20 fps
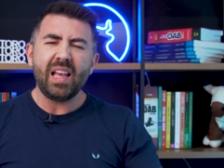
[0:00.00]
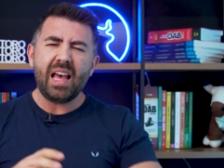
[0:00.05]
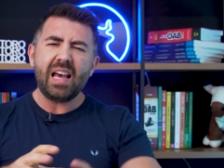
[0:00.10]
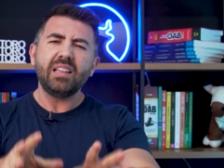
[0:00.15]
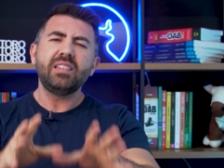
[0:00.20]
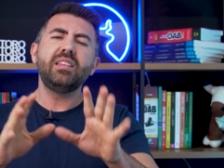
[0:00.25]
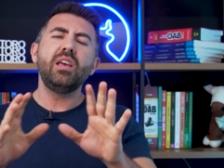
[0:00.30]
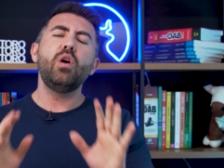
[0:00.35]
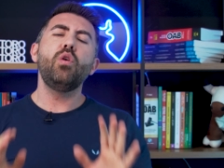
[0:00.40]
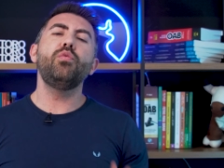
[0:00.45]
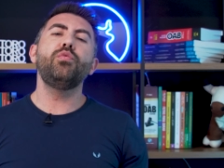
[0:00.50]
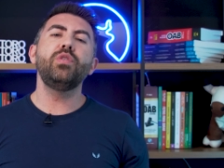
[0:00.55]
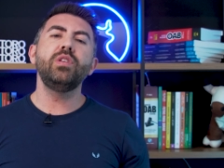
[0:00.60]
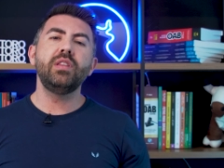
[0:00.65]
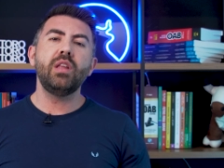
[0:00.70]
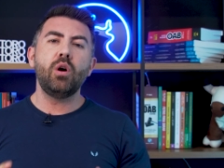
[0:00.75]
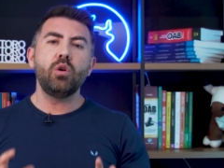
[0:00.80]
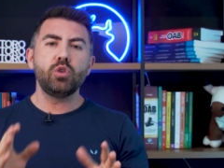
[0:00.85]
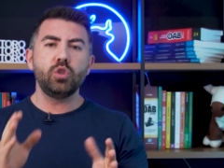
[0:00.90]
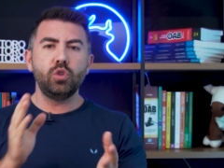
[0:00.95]
Até o
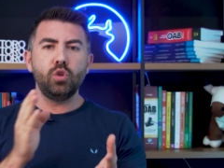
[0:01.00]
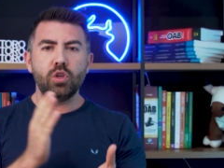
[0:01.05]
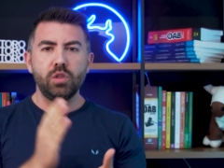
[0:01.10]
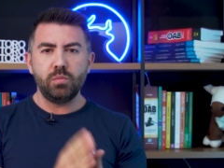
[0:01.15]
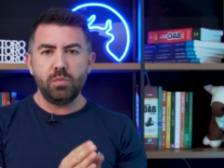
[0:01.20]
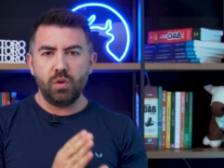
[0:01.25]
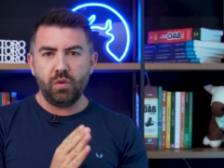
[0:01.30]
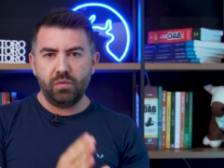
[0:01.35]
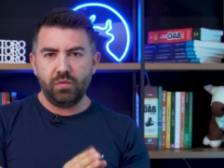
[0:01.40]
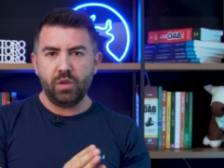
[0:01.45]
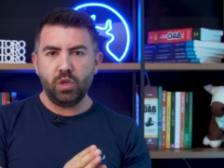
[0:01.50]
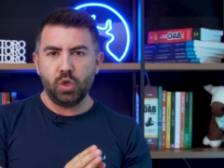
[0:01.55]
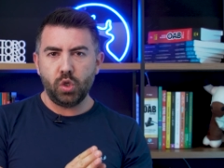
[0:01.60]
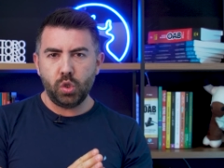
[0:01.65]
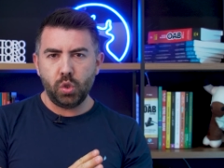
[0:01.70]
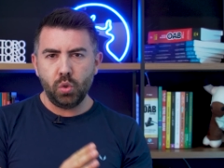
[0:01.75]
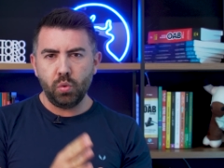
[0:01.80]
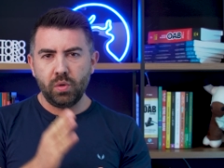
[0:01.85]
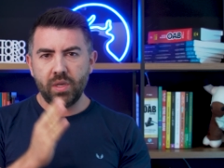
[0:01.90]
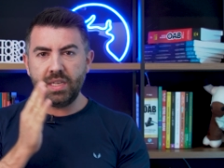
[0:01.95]
final de
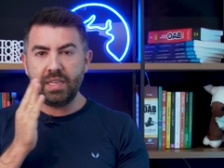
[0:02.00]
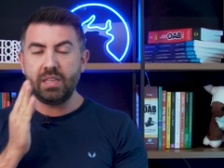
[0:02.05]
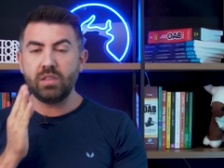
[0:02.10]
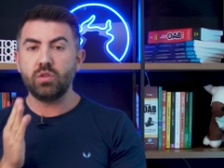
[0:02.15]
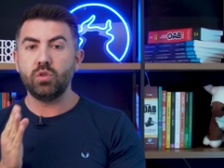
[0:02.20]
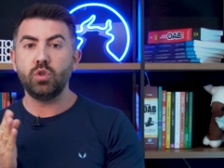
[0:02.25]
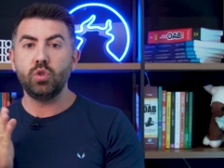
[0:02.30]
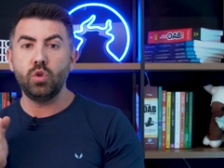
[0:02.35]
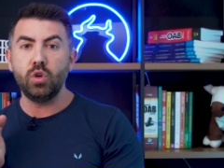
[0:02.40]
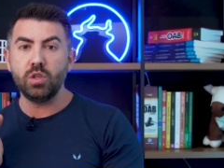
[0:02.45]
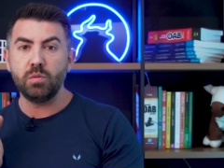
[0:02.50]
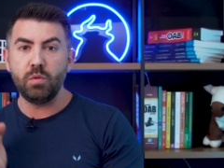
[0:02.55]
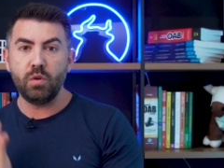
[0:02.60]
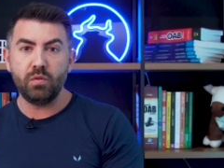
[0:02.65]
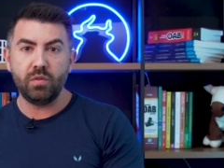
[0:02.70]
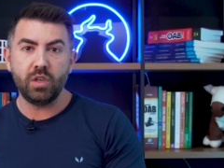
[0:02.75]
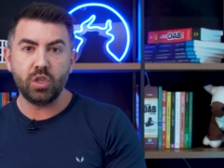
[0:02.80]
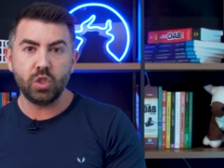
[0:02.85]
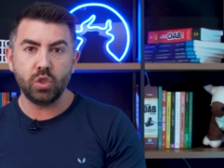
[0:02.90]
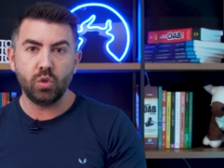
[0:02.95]
2021, início de
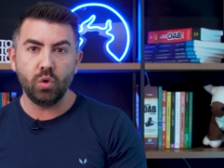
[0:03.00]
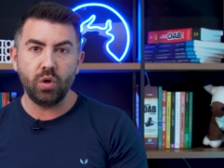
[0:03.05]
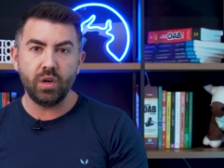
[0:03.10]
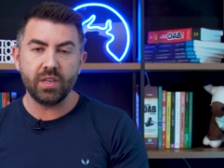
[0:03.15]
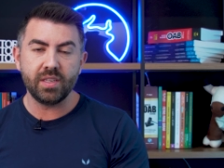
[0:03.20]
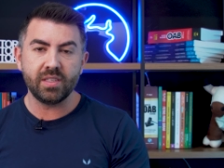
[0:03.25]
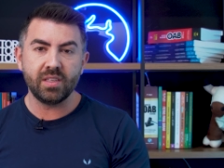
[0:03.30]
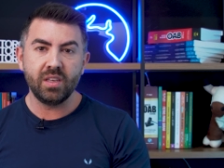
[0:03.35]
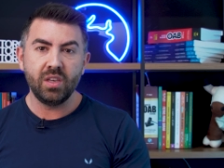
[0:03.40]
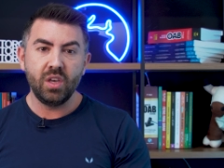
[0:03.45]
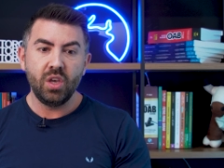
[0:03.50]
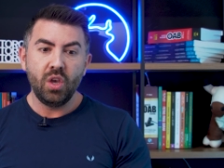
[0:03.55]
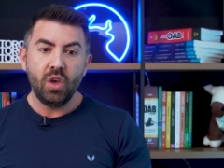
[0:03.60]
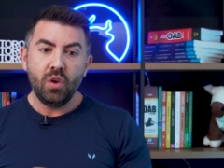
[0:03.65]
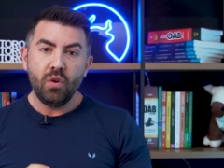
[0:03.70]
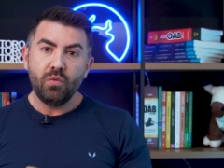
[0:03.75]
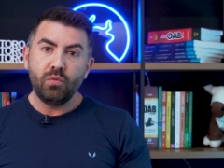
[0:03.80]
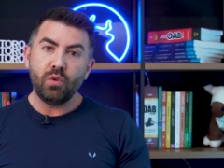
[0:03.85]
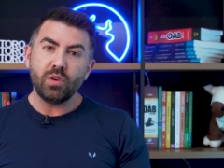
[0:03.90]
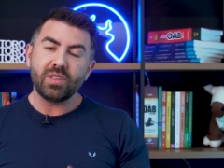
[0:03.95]
2022,
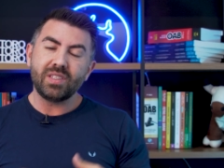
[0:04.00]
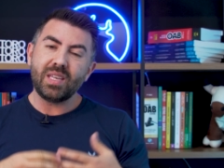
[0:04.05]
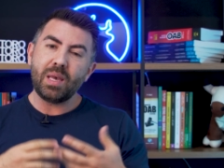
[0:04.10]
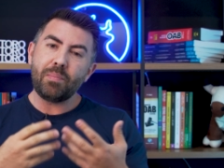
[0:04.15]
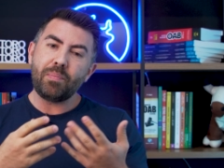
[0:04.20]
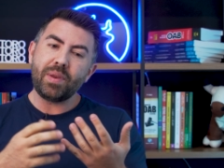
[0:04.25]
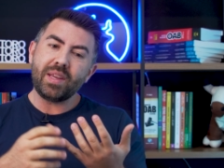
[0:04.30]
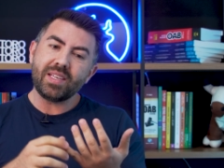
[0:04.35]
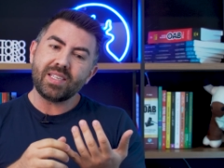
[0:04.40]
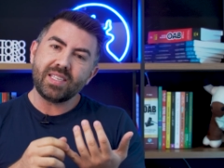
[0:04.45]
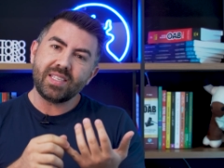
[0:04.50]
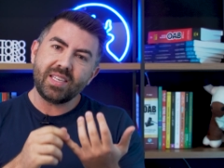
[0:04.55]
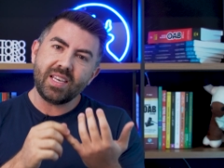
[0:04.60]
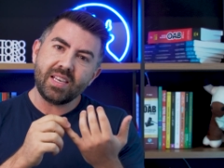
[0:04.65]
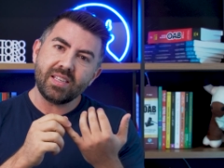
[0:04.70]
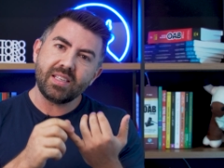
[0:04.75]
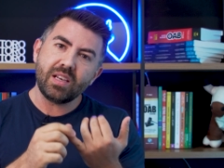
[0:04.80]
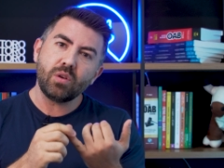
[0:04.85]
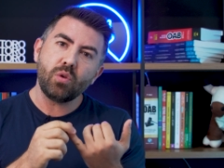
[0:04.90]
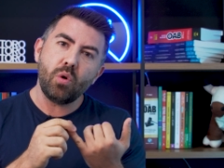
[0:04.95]
você
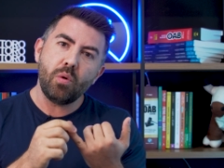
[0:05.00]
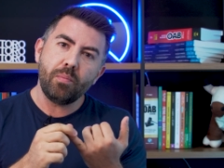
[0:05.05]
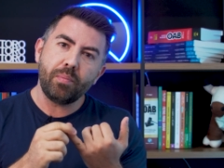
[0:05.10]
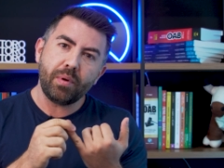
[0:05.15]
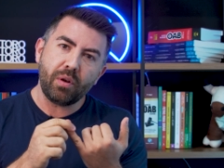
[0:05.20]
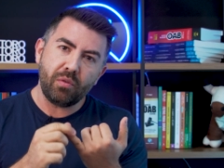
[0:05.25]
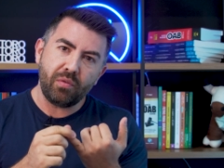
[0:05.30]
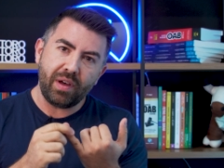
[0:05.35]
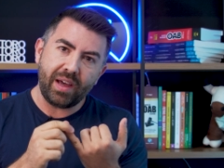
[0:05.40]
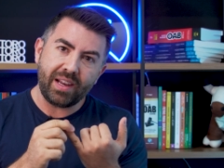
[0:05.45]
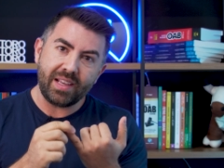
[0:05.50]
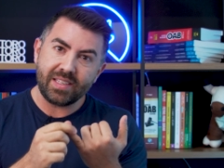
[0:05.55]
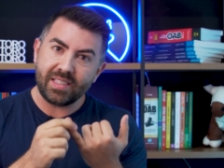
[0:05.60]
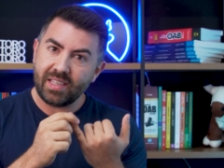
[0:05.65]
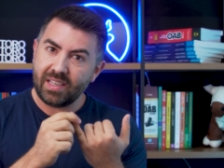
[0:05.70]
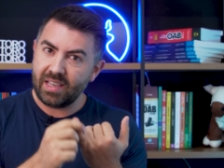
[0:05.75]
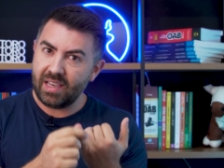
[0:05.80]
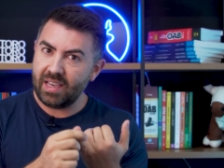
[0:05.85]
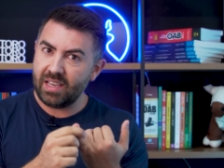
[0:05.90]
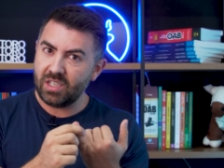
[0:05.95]
precisa comprovar
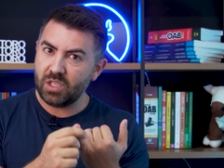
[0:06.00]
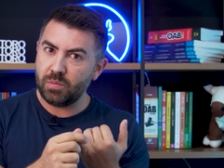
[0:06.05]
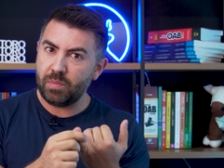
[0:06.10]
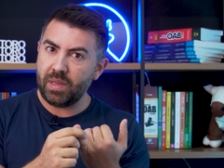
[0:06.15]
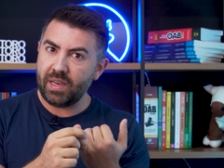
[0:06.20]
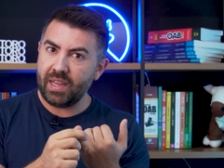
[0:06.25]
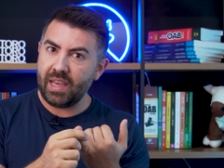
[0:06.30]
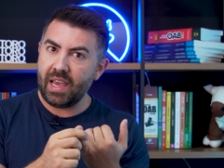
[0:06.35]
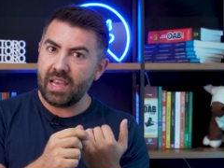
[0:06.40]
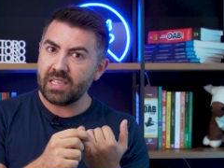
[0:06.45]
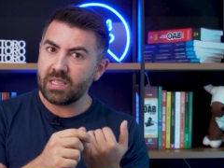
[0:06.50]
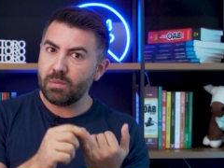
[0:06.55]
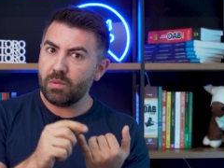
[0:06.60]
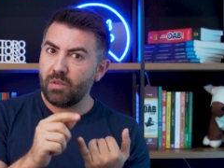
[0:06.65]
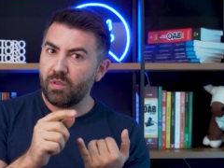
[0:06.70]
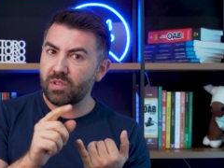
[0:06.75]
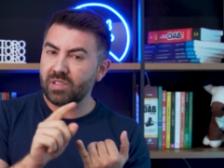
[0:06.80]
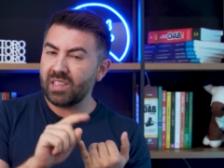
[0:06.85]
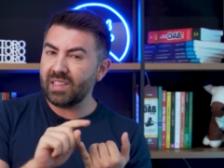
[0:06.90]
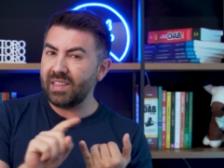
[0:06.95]
esse E de experiência,
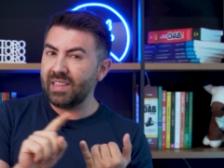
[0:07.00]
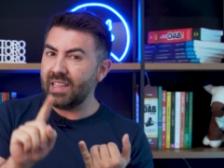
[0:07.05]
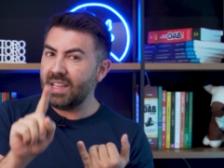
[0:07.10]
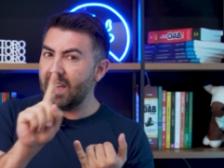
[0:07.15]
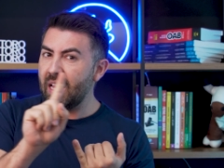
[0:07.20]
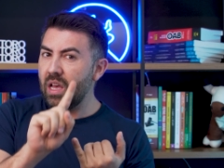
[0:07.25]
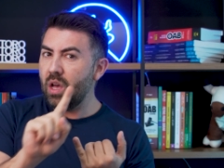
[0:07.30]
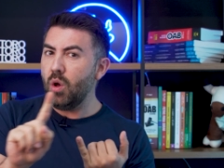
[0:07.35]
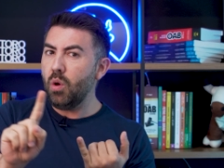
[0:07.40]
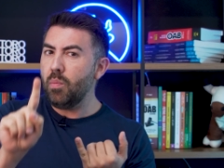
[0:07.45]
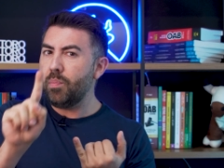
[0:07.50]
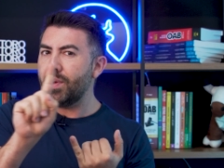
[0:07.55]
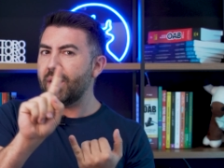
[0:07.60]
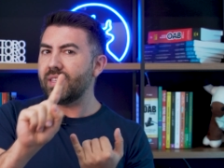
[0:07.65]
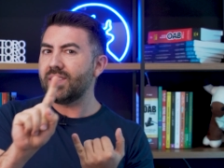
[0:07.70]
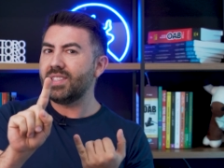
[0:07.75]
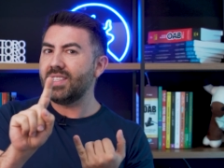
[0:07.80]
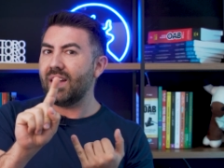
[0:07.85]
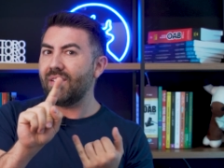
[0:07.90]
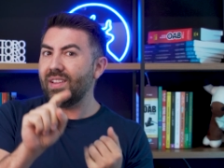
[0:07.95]
mas você não
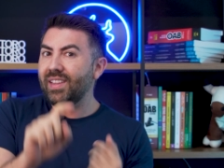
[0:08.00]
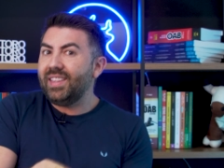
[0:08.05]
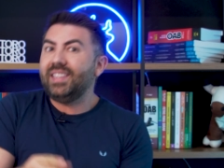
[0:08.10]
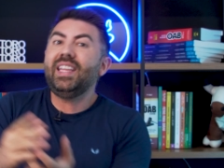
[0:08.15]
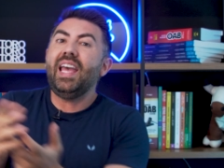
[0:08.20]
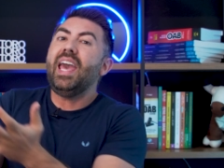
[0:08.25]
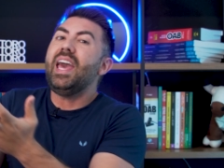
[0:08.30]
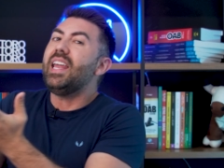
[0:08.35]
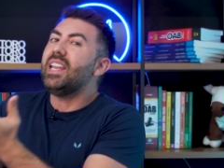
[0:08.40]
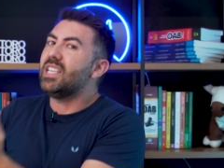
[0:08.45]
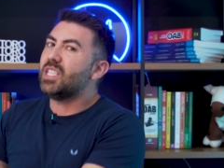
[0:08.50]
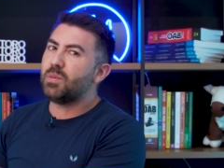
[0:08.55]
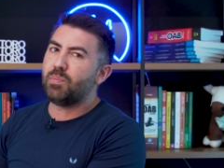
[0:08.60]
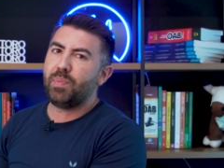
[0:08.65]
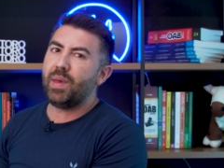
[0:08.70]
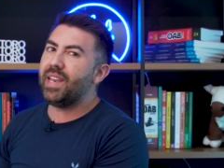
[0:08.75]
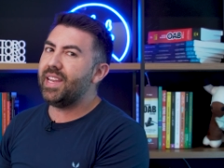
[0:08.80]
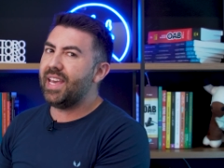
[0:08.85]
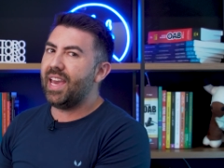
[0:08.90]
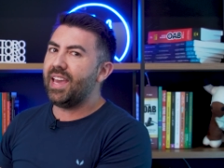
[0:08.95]
precisava ter
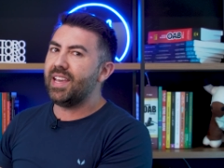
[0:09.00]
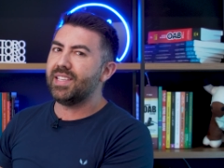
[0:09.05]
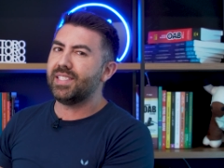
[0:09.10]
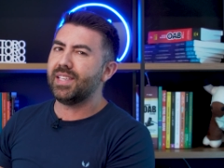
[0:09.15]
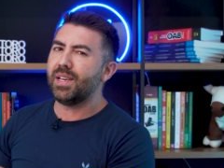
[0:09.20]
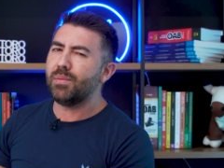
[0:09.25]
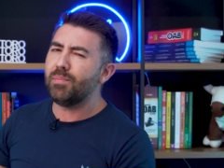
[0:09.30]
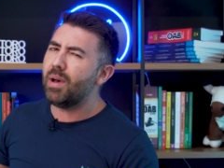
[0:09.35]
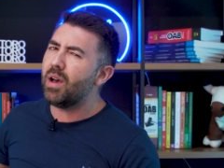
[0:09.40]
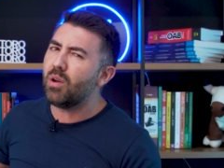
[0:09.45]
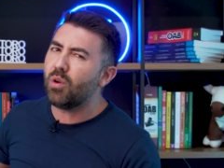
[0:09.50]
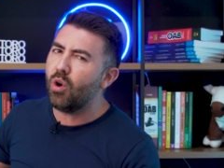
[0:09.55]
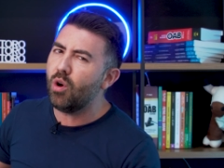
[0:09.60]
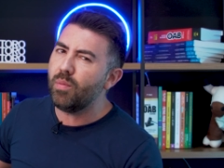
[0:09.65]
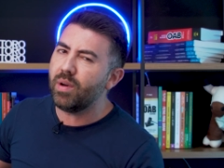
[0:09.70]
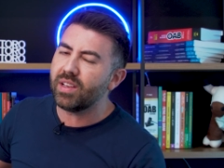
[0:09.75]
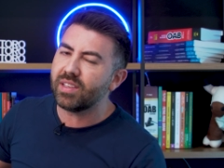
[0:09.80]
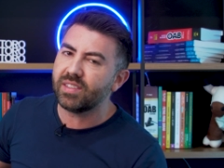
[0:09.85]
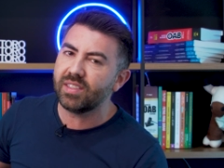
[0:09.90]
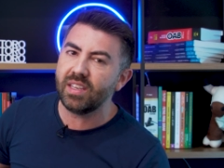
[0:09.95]
experiência. Mas
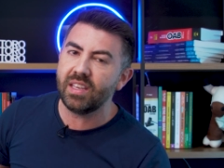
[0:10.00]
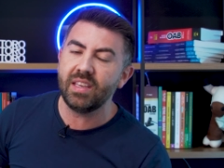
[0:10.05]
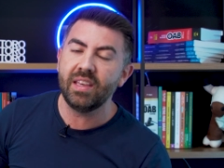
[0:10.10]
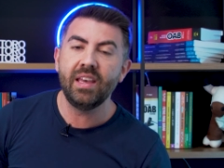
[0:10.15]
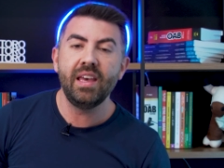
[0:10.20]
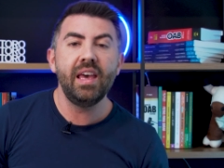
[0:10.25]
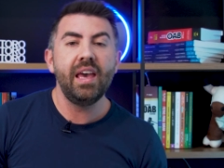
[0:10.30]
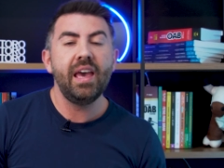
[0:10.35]
como assim?